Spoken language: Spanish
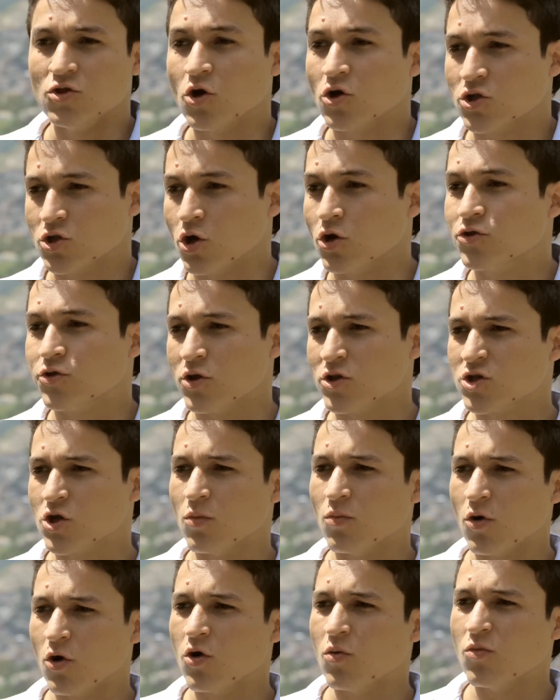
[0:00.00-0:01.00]
nosotros
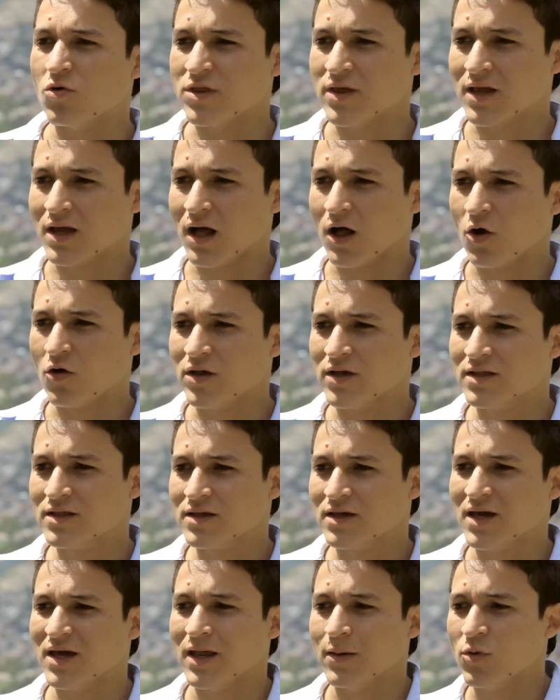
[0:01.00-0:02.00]
como
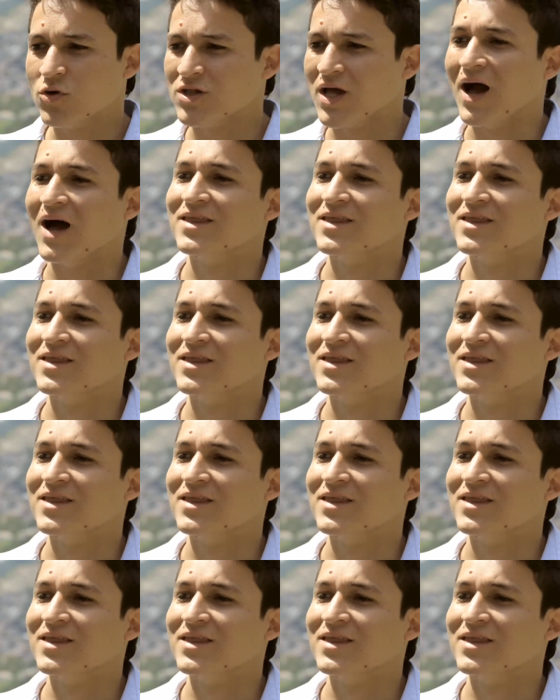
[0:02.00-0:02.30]
comunicadores queremos